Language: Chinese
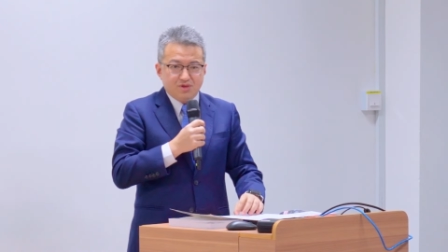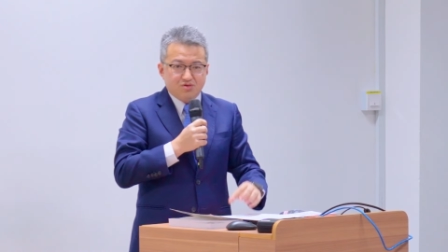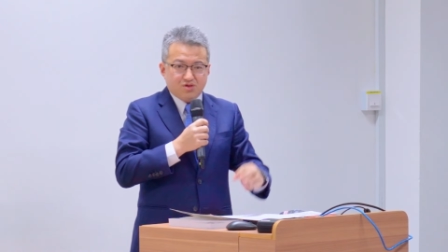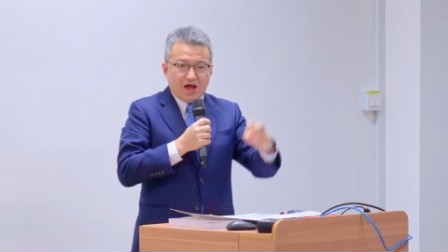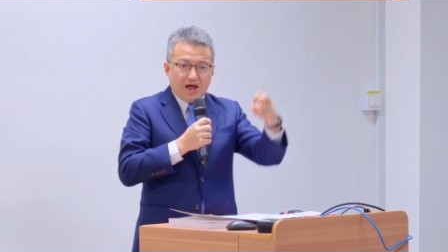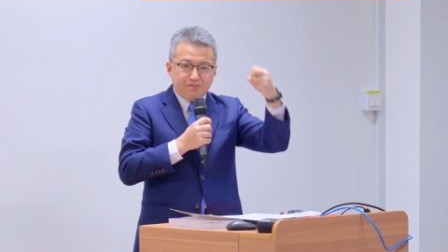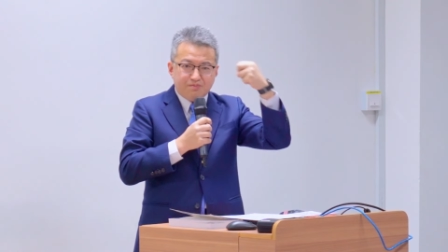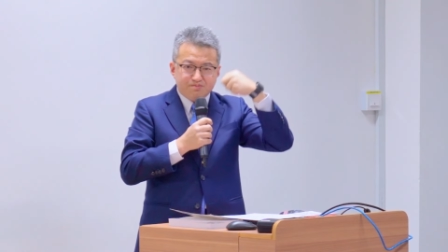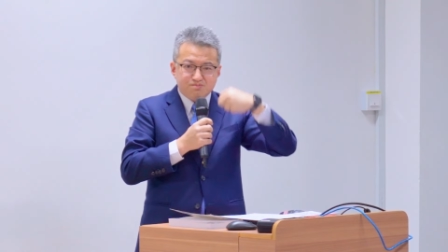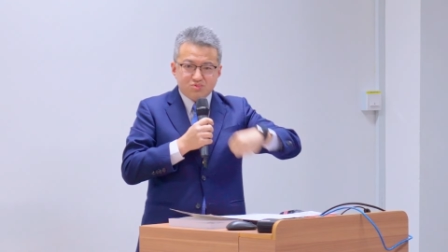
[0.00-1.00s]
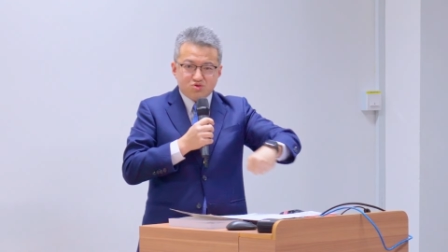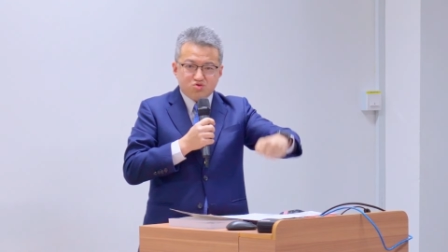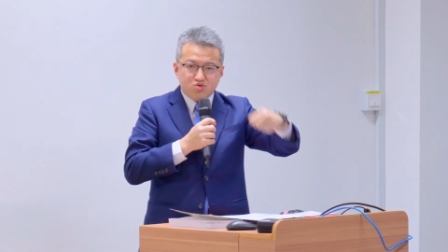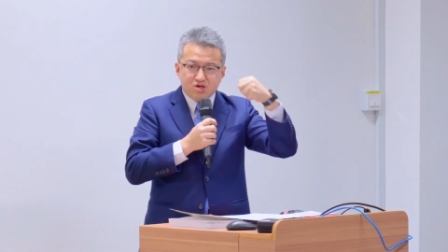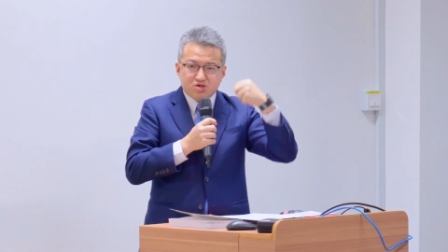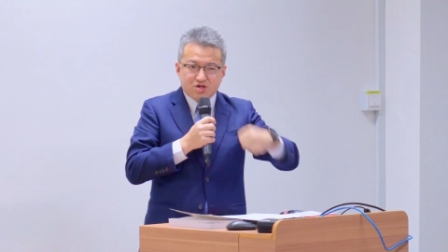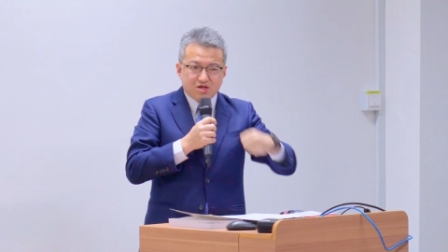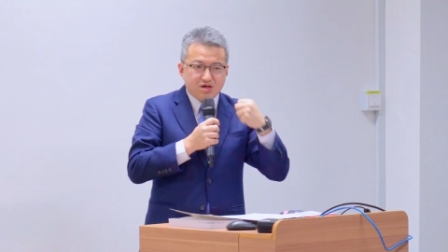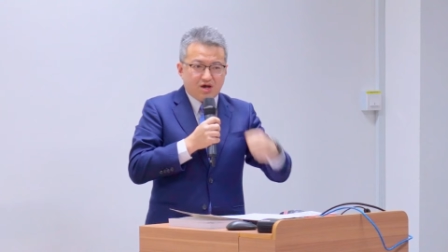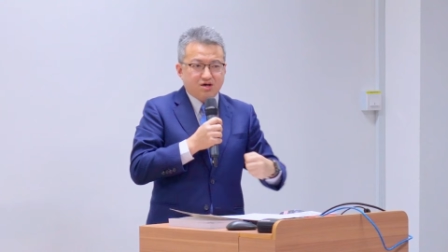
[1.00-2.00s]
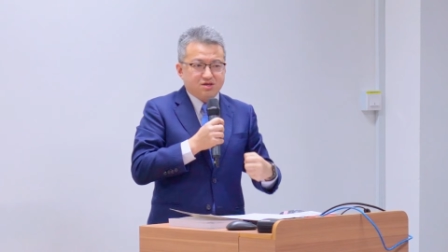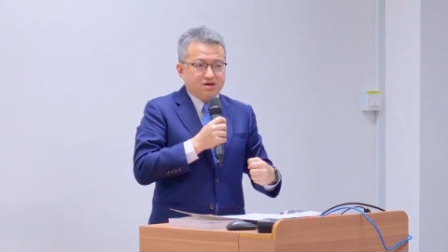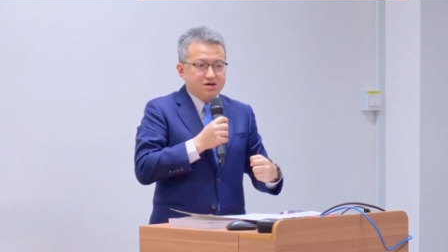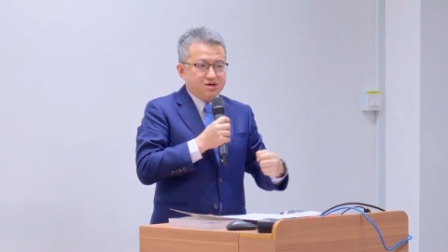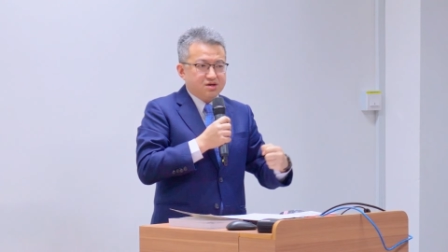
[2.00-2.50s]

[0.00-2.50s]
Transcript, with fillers: 就他最深刻的